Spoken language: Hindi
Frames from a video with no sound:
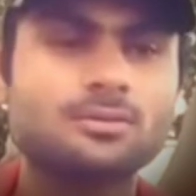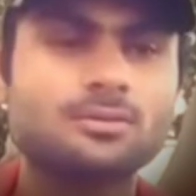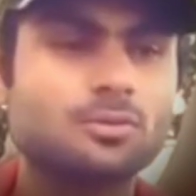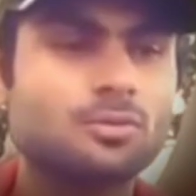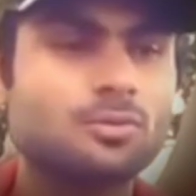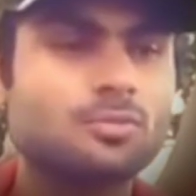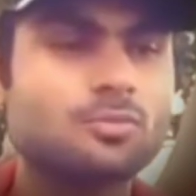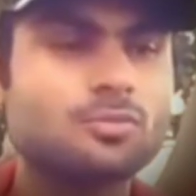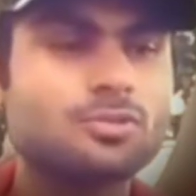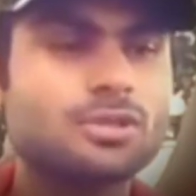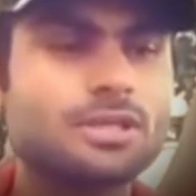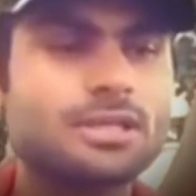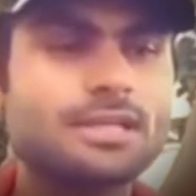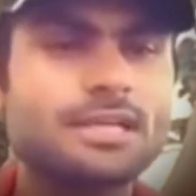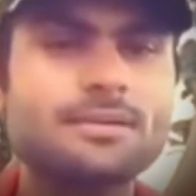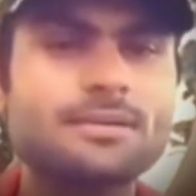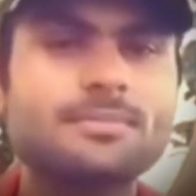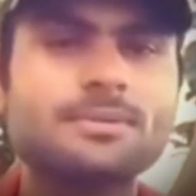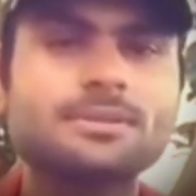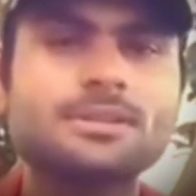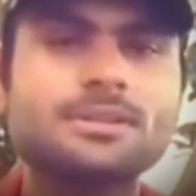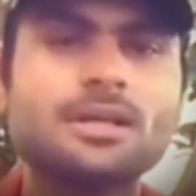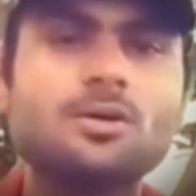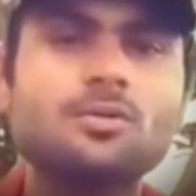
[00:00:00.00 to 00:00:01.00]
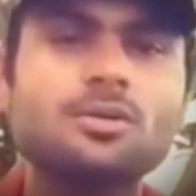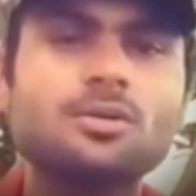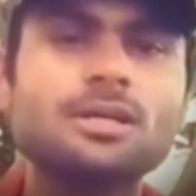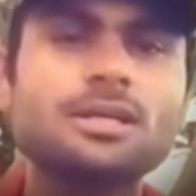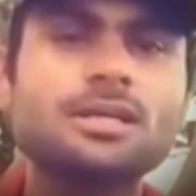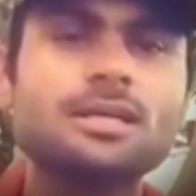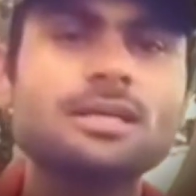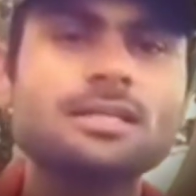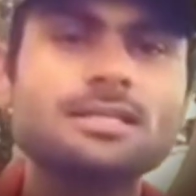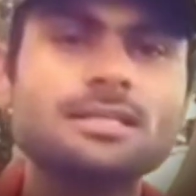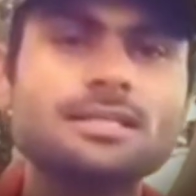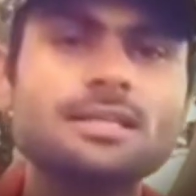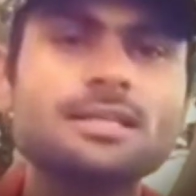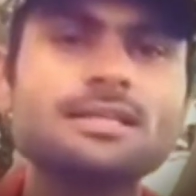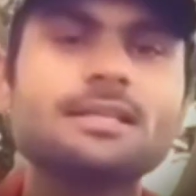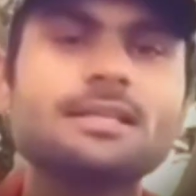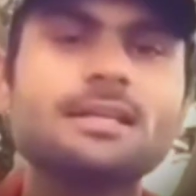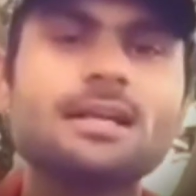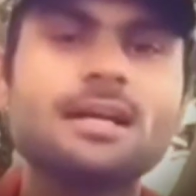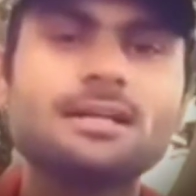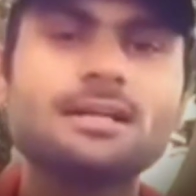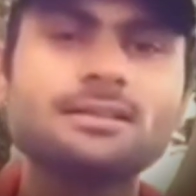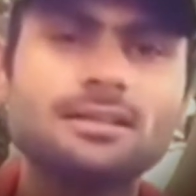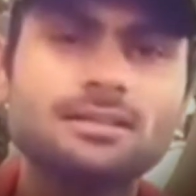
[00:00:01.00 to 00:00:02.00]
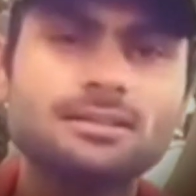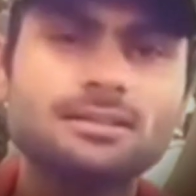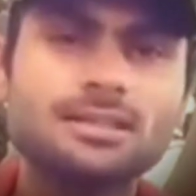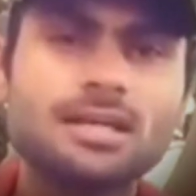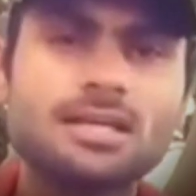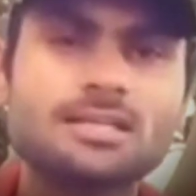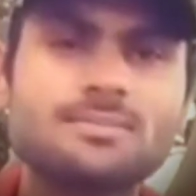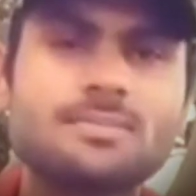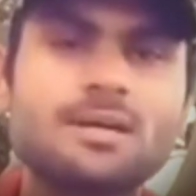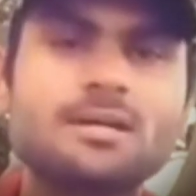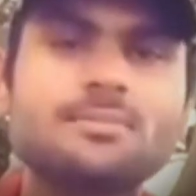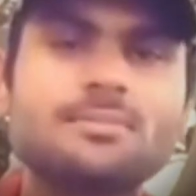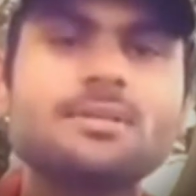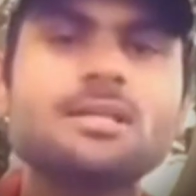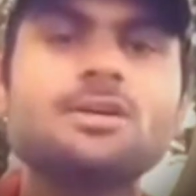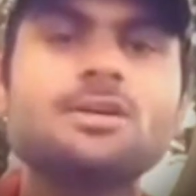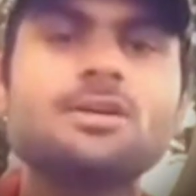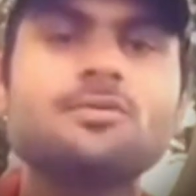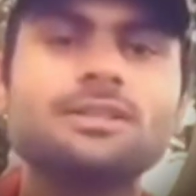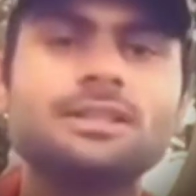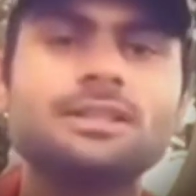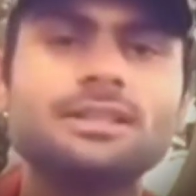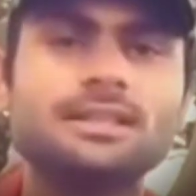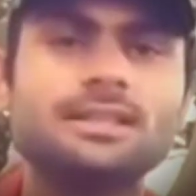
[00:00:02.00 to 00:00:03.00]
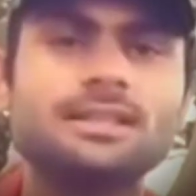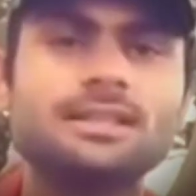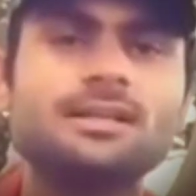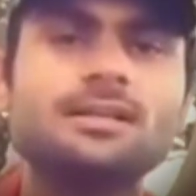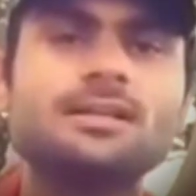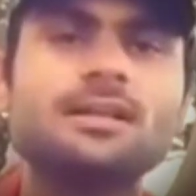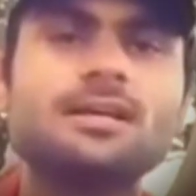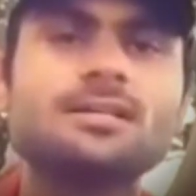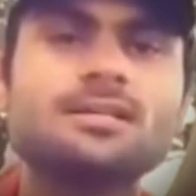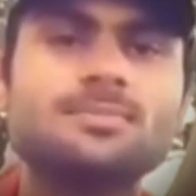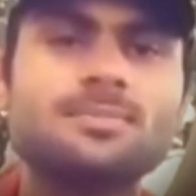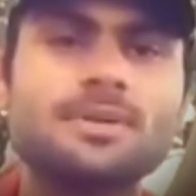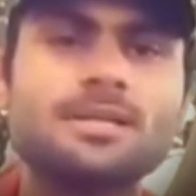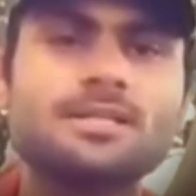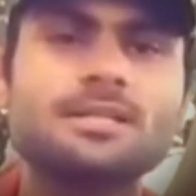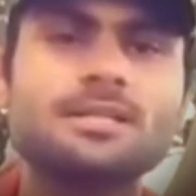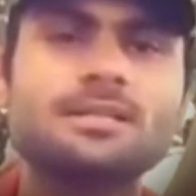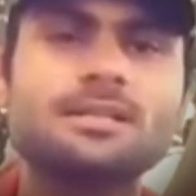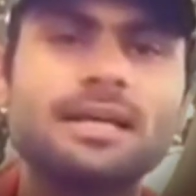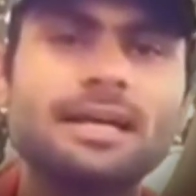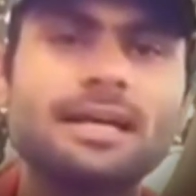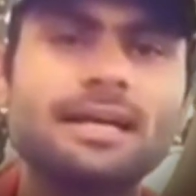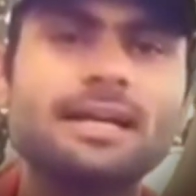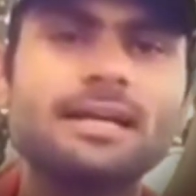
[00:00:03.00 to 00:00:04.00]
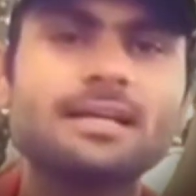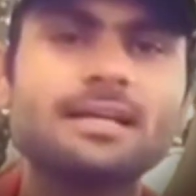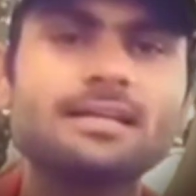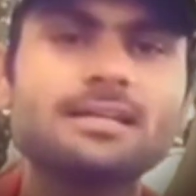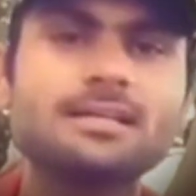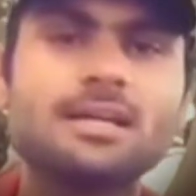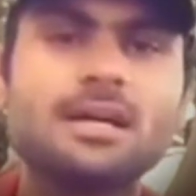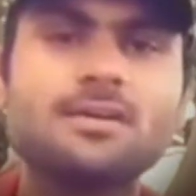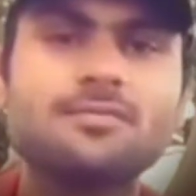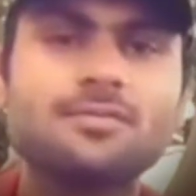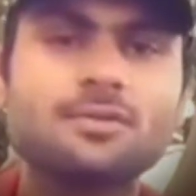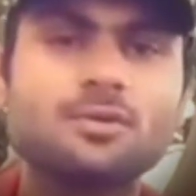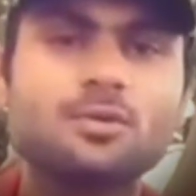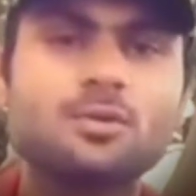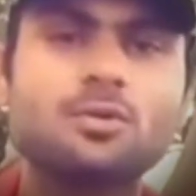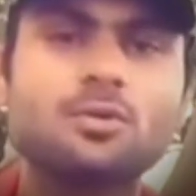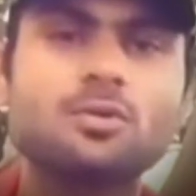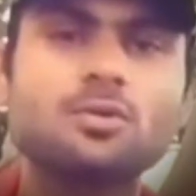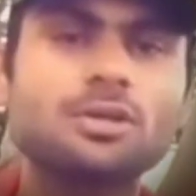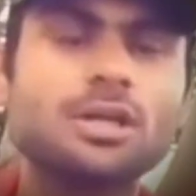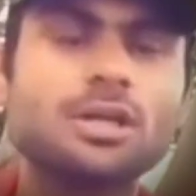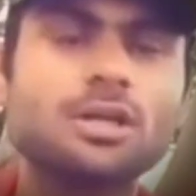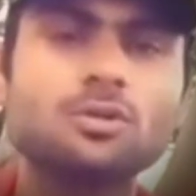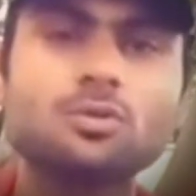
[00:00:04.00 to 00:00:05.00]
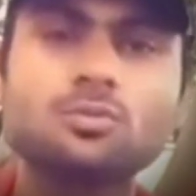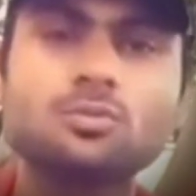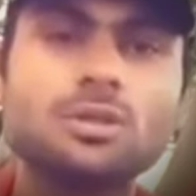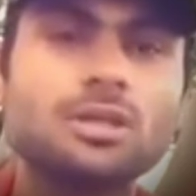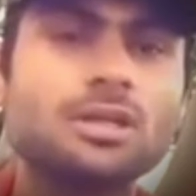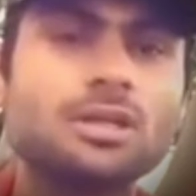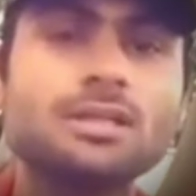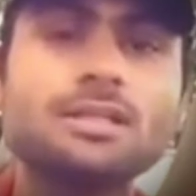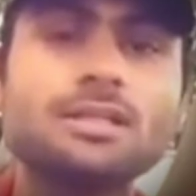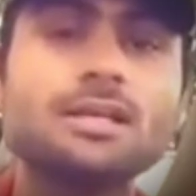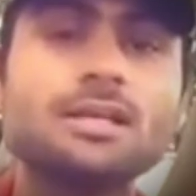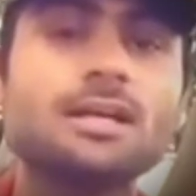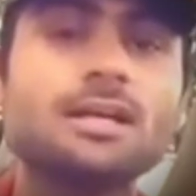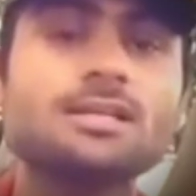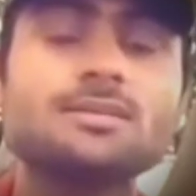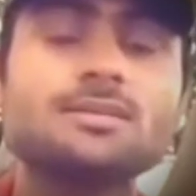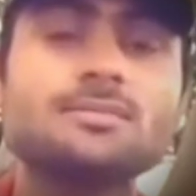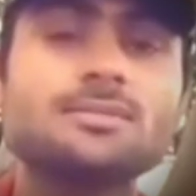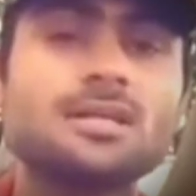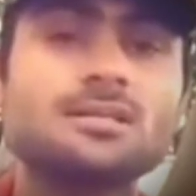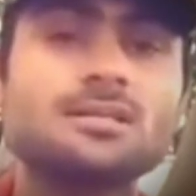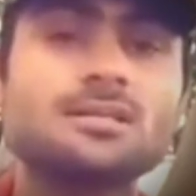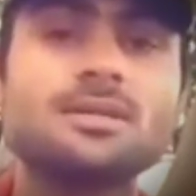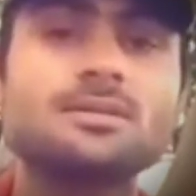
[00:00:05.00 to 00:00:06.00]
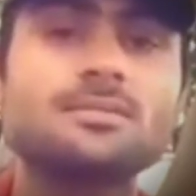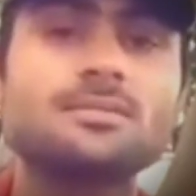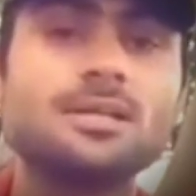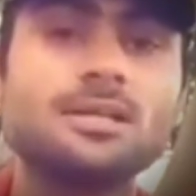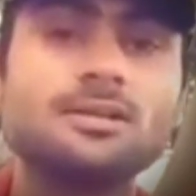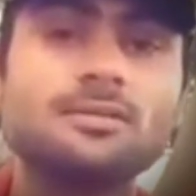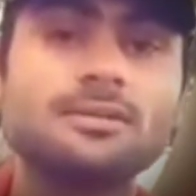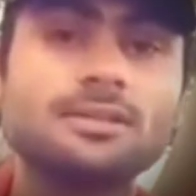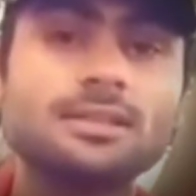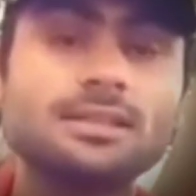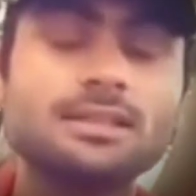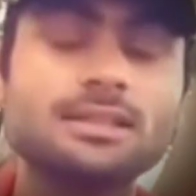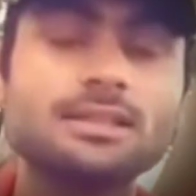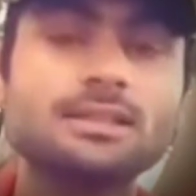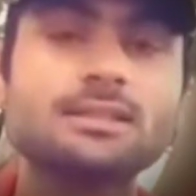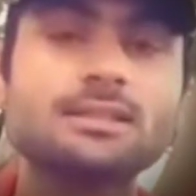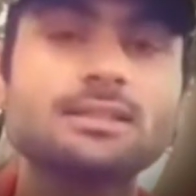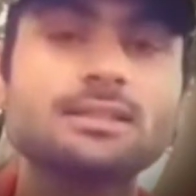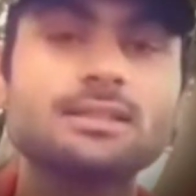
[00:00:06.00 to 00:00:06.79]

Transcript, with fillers: तो मुझे ये बताओ कि किसने देखा कि धरती आसमान मिले हुए थे कि अल्लाह स्पेशल कह रहा है कि काफिरों को क्या तुमने नहीं देखा जमीन आसमान मिले हुए थे